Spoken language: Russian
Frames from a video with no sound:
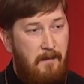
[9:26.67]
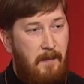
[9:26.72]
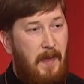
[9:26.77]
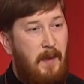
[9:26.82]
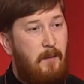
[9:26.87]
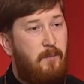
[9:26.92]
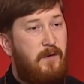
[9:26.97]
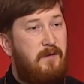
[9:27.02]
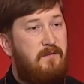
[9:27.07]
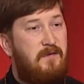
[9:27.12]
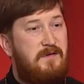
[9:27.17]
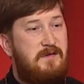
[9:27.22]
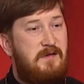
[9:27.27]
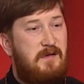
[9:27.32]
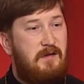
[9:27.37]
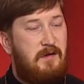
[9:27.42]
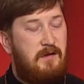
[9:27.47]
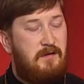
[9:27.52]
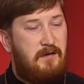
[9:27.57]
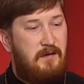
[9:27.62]
и
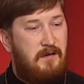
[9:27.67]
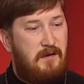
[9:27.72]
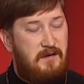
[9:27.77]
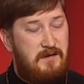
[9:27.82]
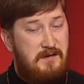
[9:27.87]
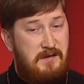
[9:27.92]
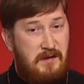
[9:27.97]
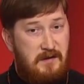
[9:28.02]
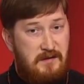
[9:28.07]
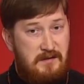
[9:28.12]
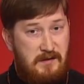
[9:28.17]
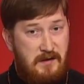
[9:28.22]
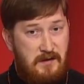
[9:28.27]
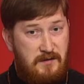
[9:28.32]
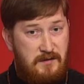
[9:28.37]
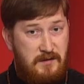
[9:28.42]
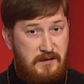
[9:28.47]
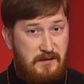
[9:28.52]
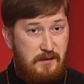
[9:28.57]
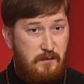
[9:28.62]
проведения этой христианской
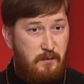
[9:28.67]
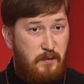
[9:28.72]
жизни.